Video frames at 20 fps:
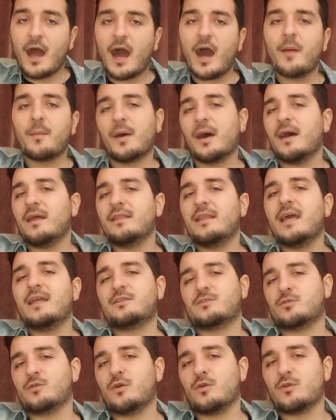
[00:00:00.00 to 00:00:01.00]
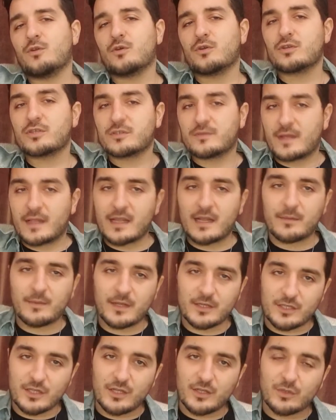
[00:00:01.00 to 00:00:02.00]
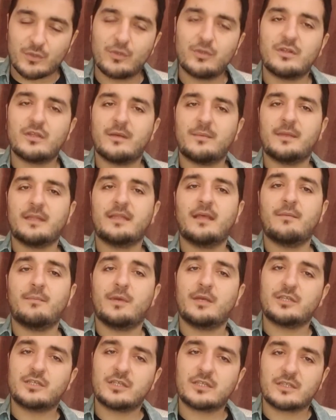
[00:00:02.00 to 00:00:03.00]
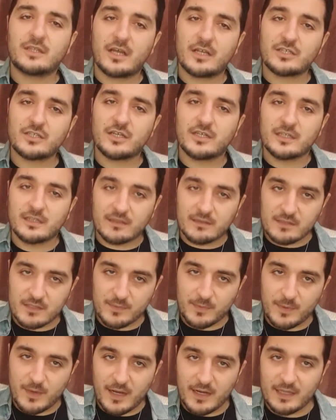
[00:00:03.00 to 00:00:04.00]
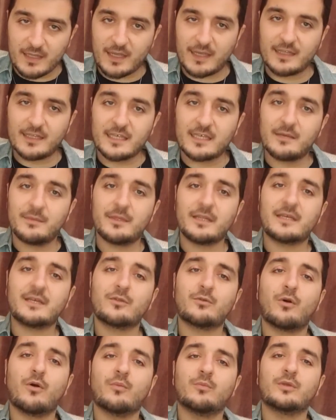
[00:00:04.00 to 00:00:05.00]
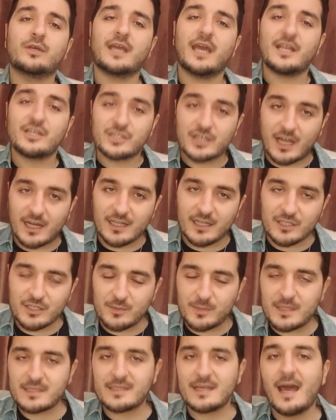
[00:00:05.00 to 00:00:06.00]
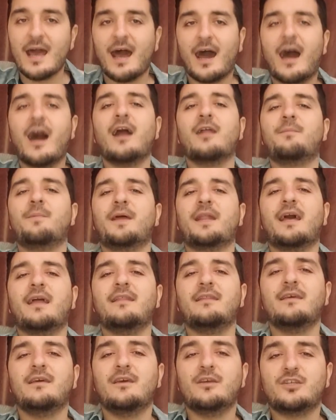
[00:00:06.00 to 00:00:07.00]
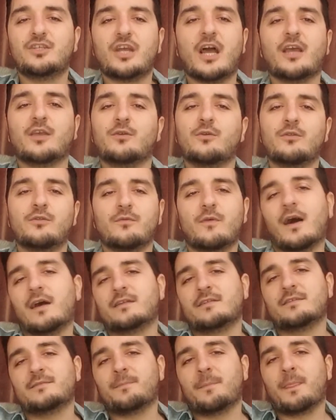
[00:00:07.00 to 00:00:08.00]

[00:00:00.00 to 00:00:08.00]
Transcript: Ama net söylüyoruz Fenerbahçe'nin gündeminde Beşiktaş'ta yıldızı parlayan 2002 doğumlu genç kardeşimiz Alperen Şengün var.